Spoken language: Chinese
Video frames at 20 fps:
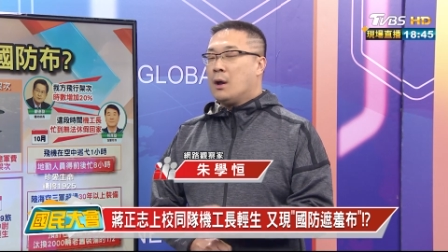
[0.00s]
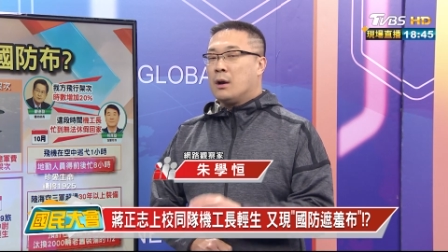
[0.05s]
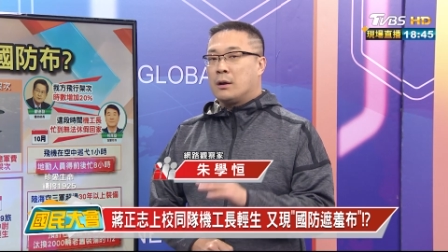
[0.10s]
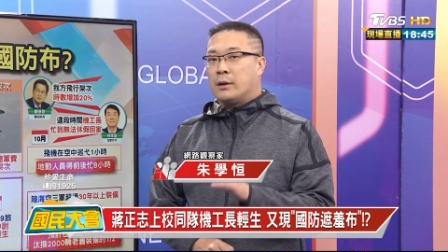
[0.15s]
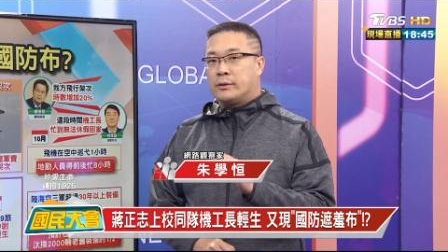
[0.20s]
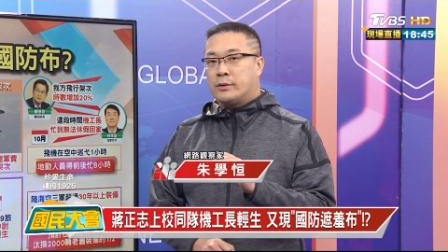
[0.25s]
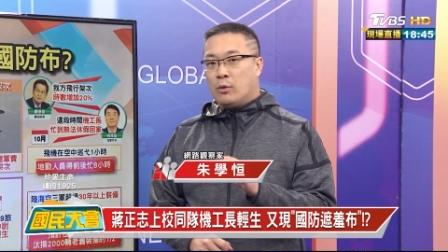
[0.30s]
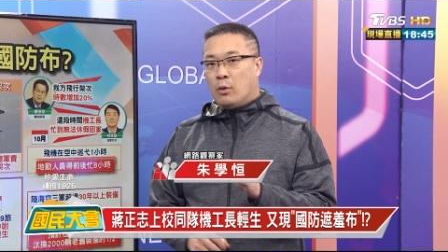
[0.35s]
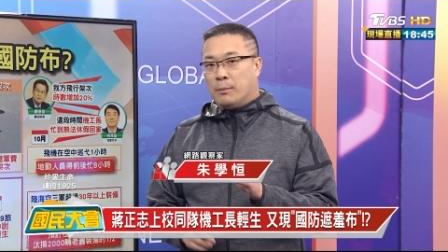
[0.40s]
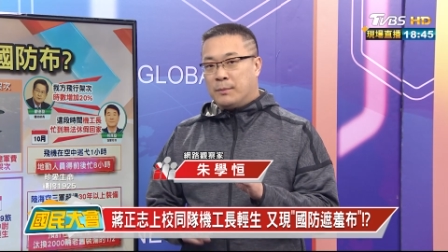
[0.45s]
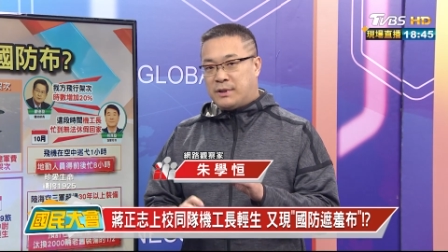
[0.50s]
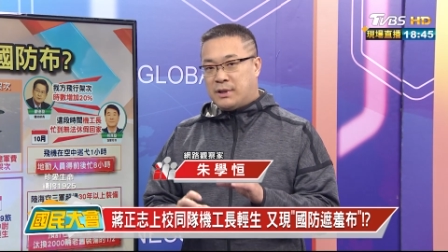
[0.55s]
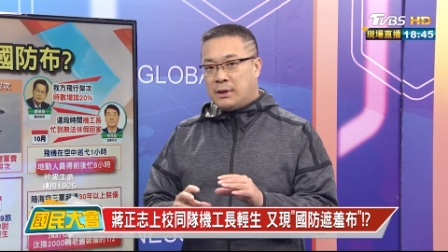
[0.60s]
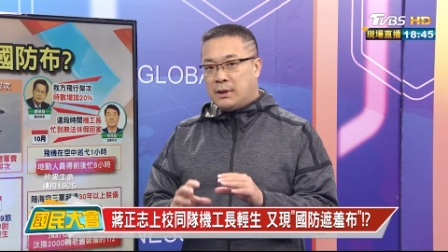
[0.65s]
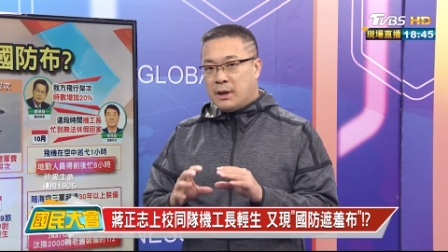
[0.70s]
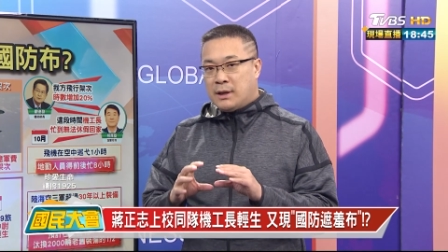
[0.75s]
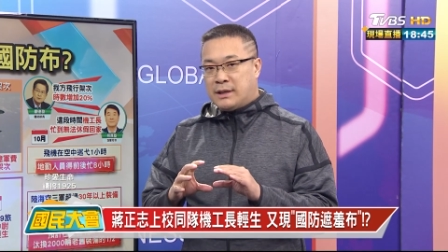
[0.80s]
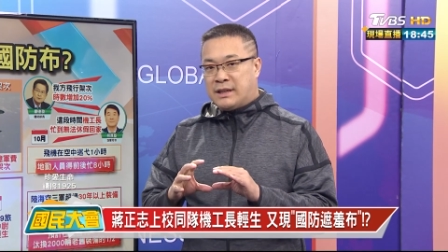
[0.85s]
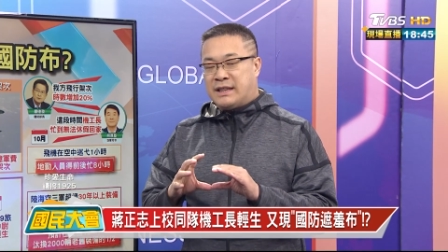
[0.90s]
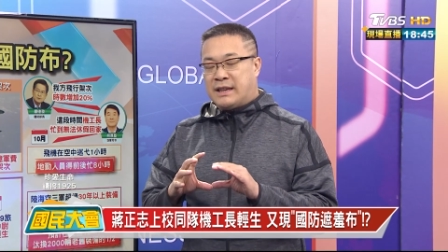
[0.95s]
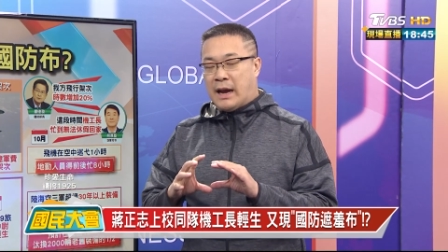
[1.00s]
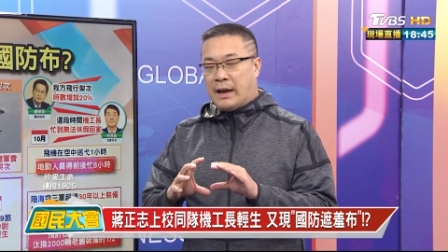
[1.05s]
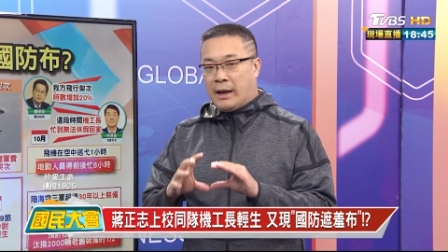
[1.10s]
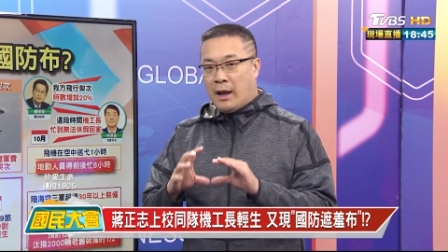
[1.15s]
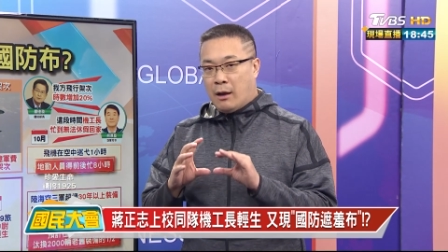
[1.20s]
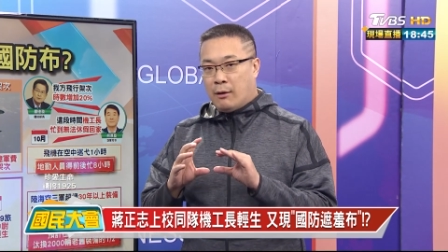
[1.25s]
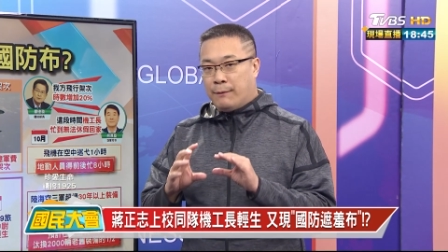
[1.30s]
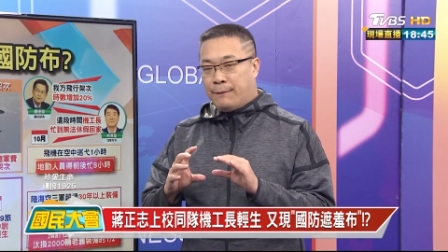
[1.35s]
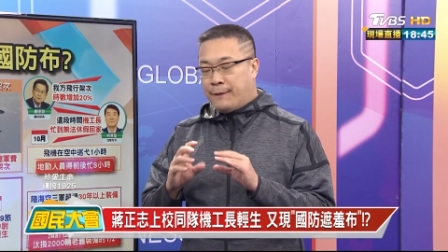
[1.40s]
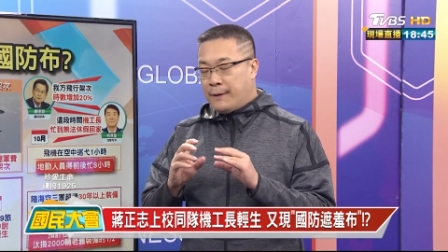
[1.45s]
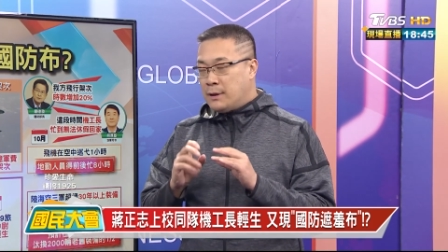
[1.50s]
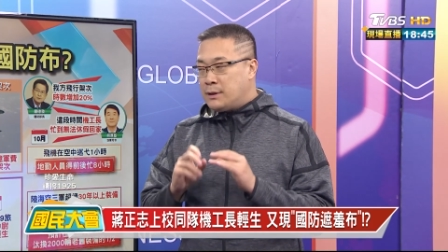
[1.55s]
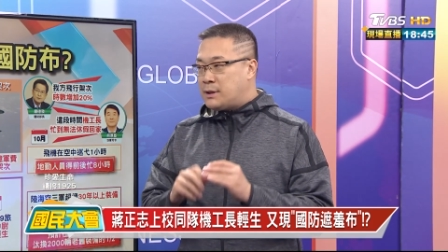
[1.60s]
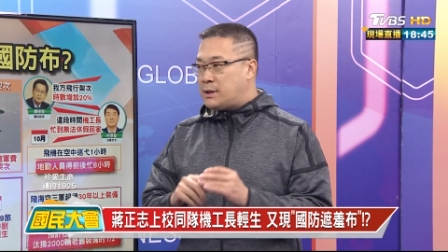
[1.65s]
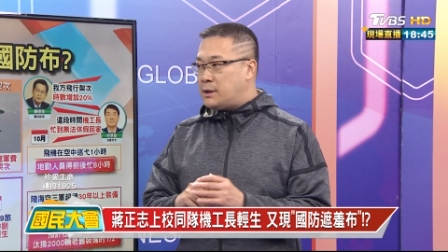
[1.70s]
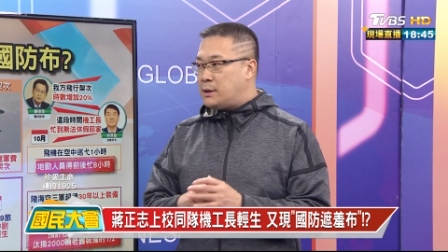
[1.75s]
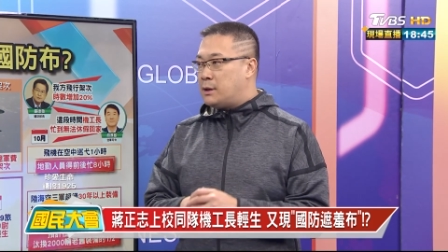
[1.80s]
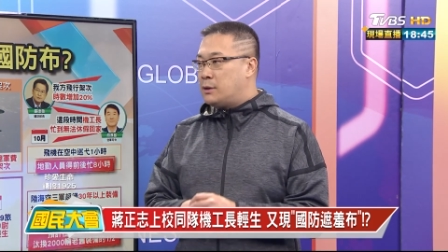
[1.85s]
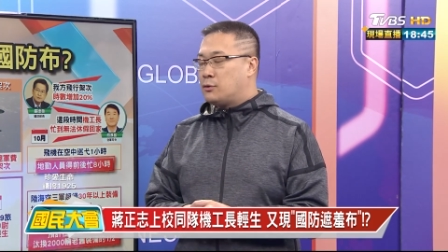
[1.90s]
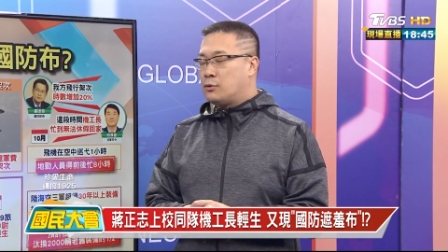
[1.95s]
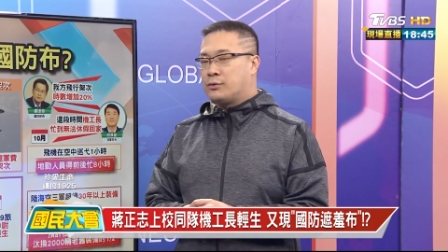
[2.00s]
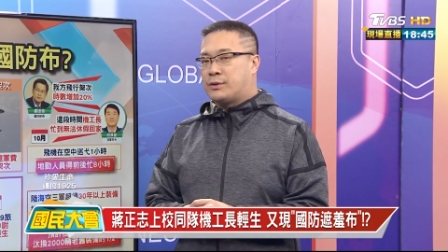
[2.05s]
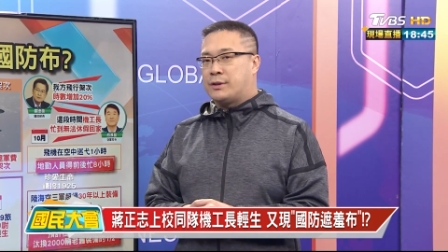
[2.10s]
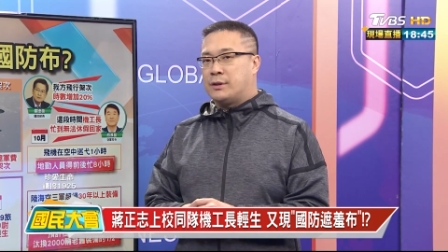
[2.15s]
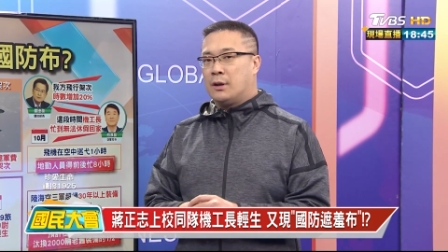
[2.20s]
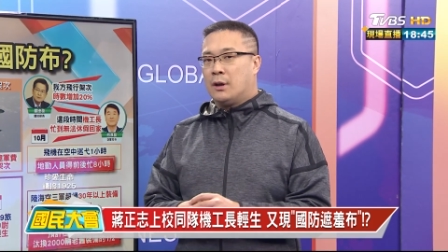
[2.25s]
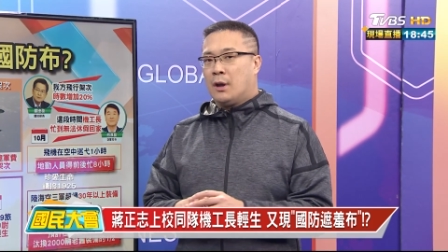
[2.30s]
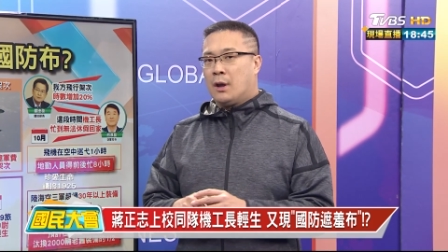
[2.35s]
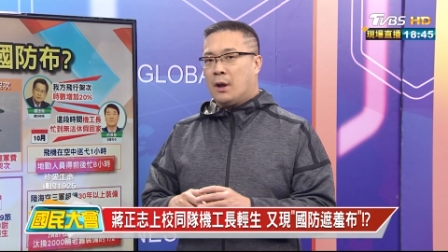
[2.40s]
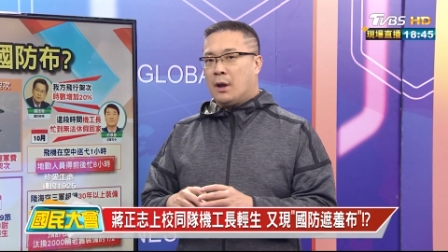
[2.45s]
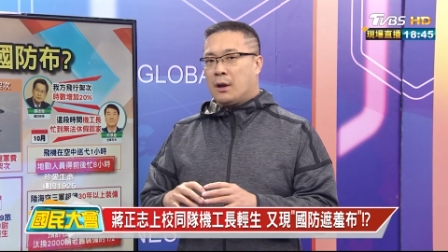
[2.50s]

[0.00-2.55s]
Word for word: 可是我们今天想要分析的就是，